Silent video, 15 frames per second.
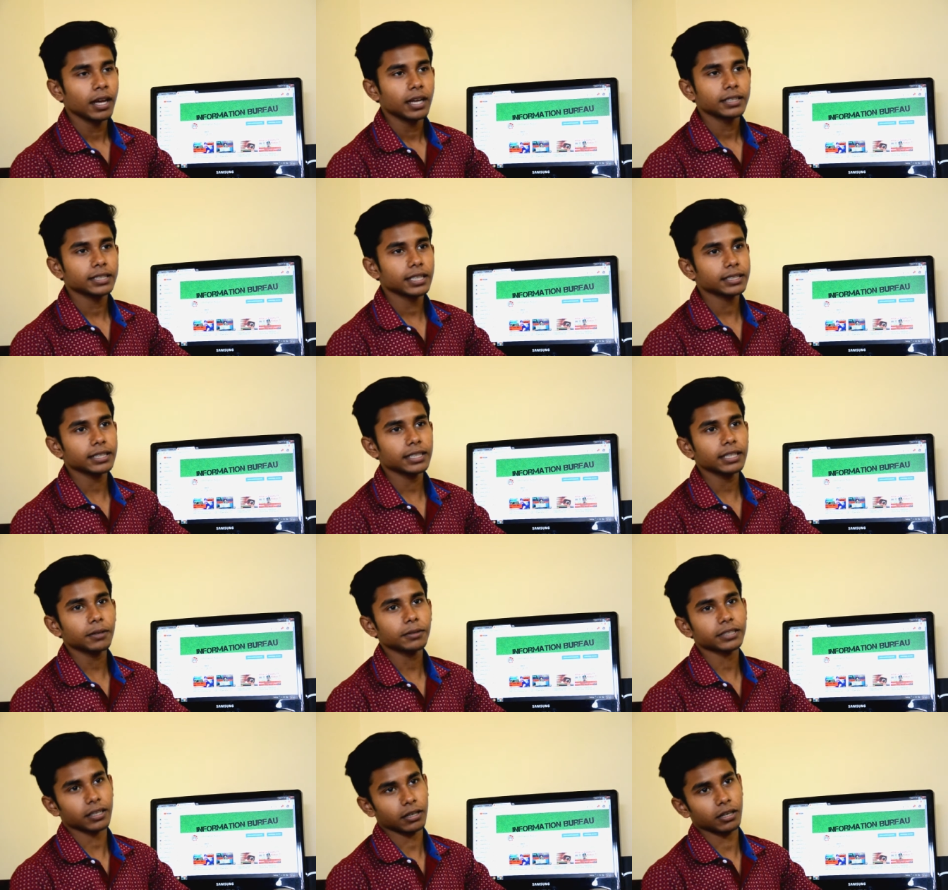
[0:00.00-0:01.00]
जैसे
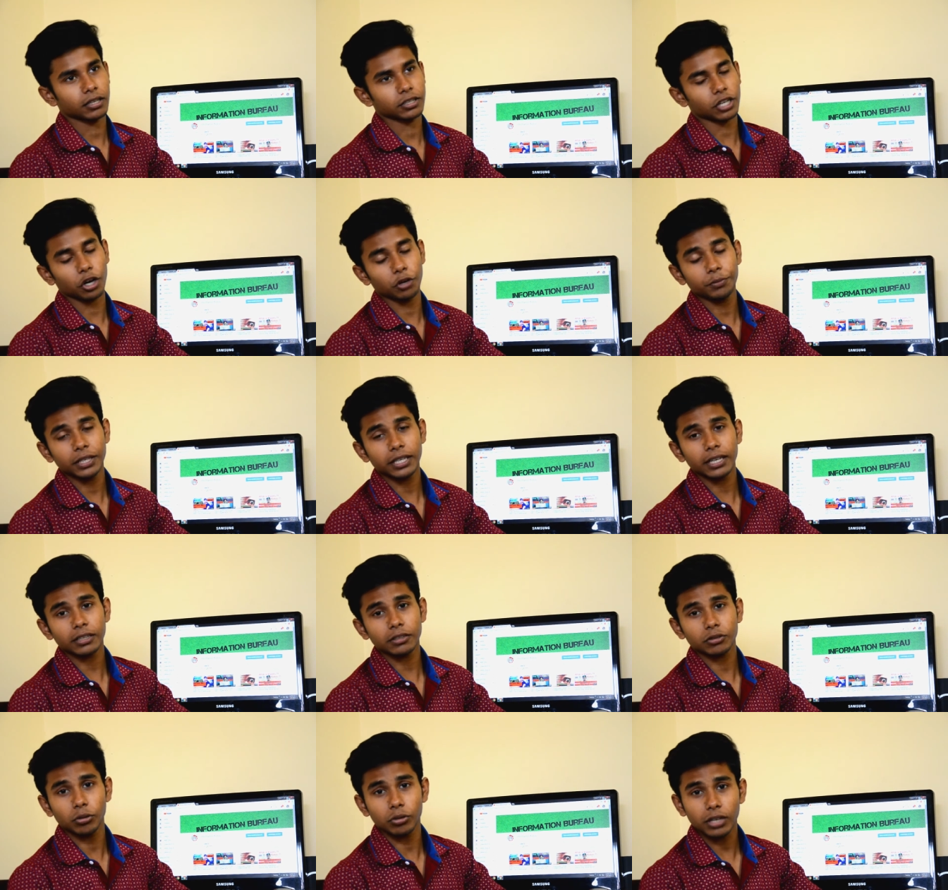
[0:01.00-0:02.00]
शाओमी का
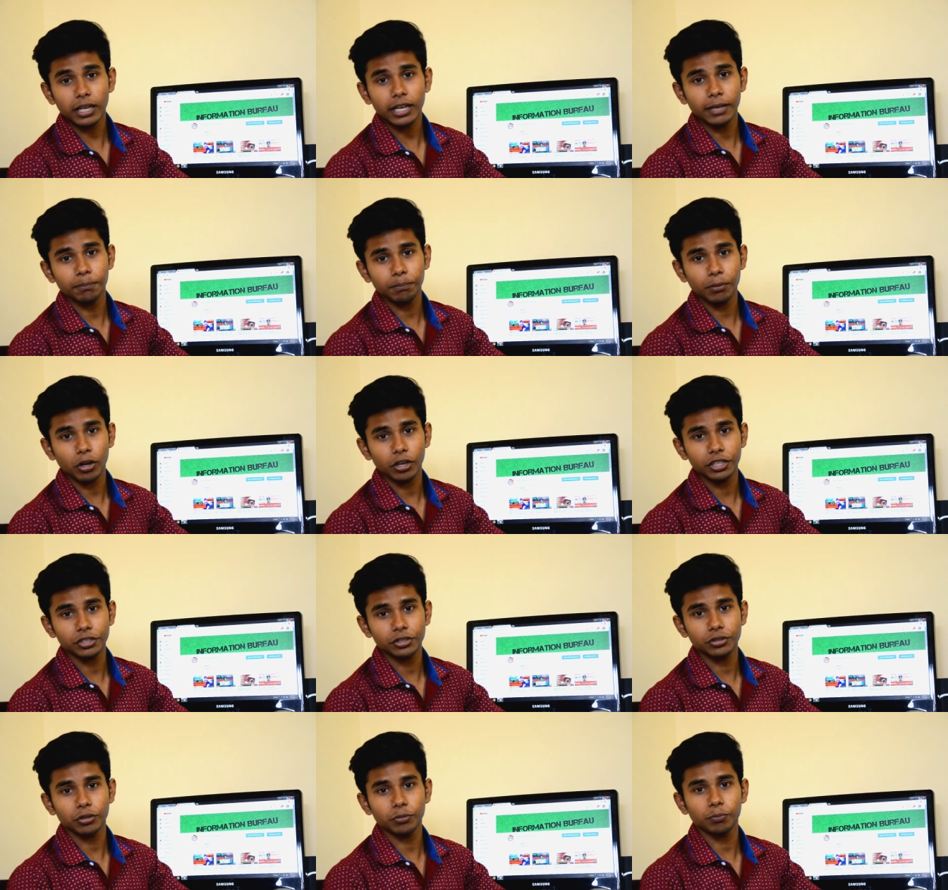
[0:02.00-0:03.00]
टोटल एम्प्लॉयज़
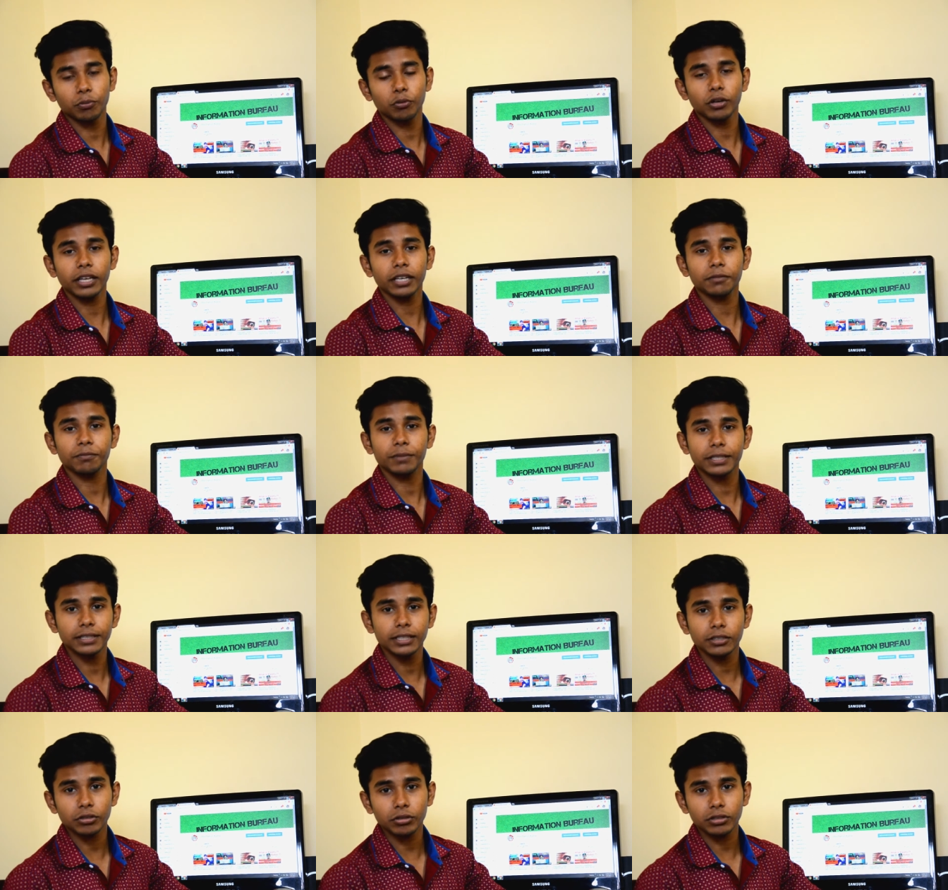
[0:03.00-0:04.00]
जो पूरे
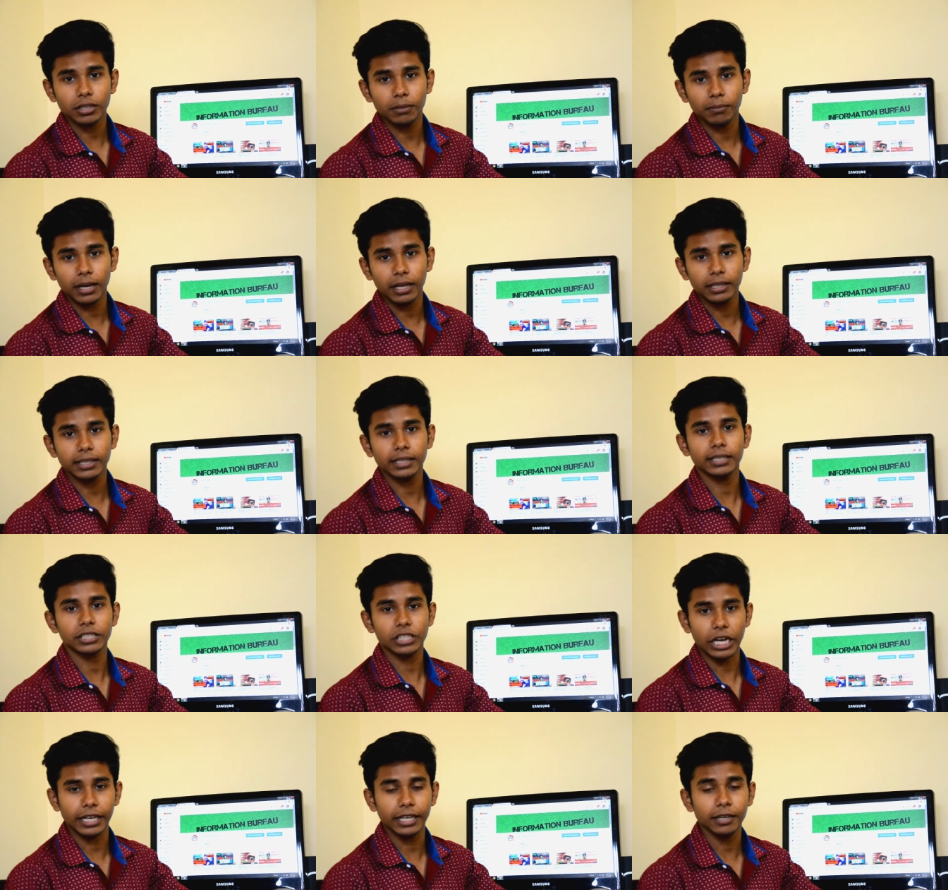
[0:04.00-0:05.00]
बिजनेस को संभालते हैं
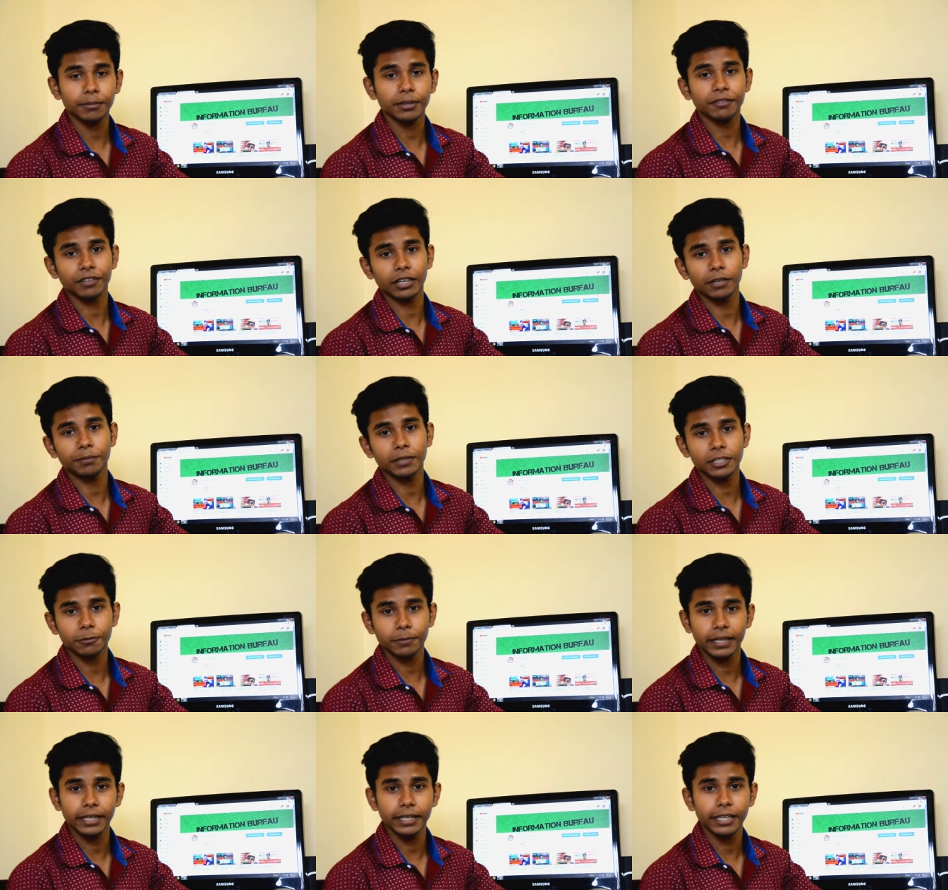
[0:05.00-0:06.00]
चाइना में फिलीपींस में
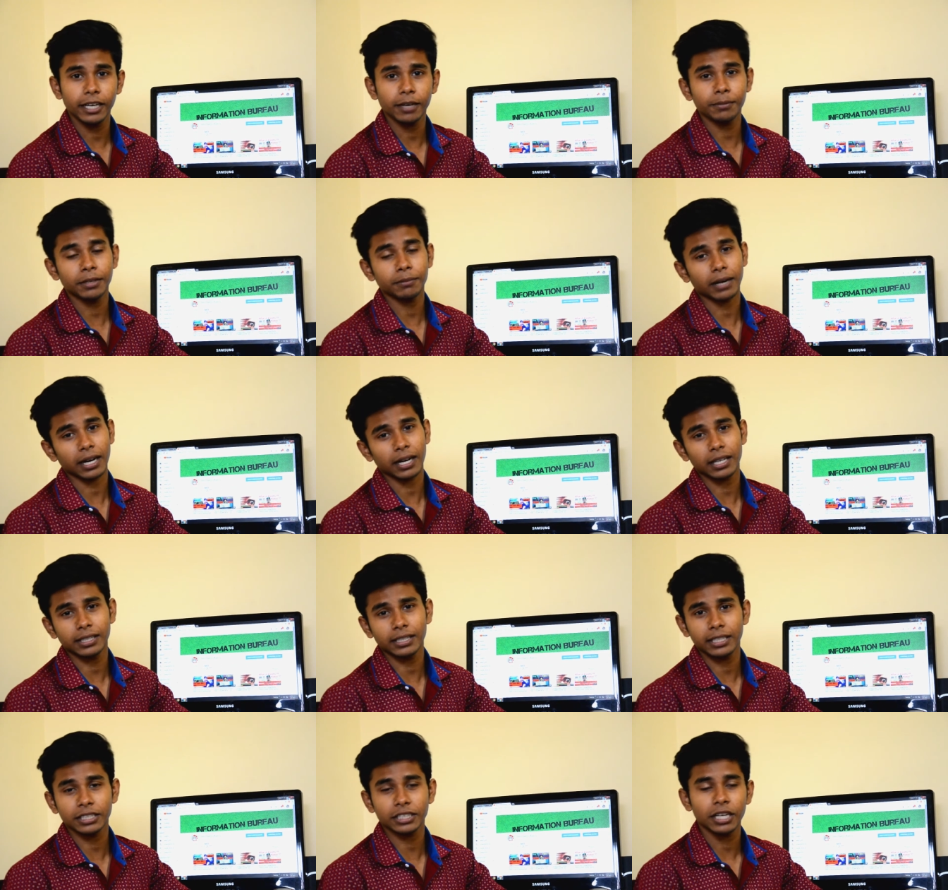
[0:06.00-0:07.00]
इंडिया में
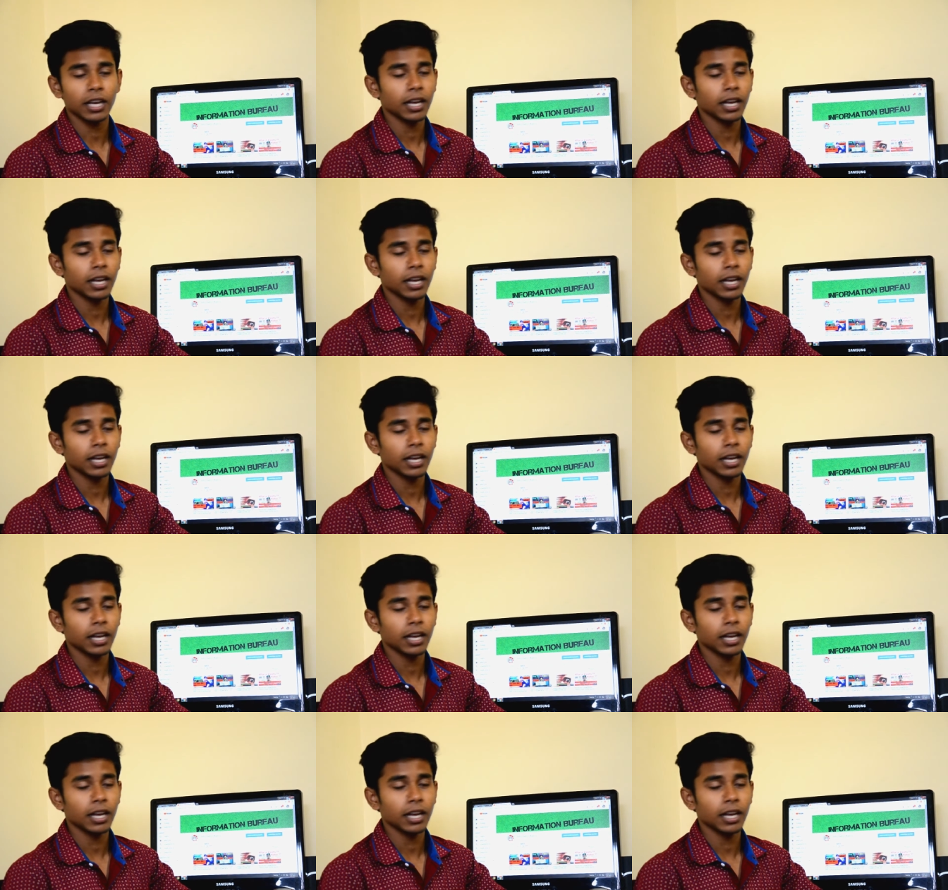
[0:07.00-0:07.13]
बांग्लादेश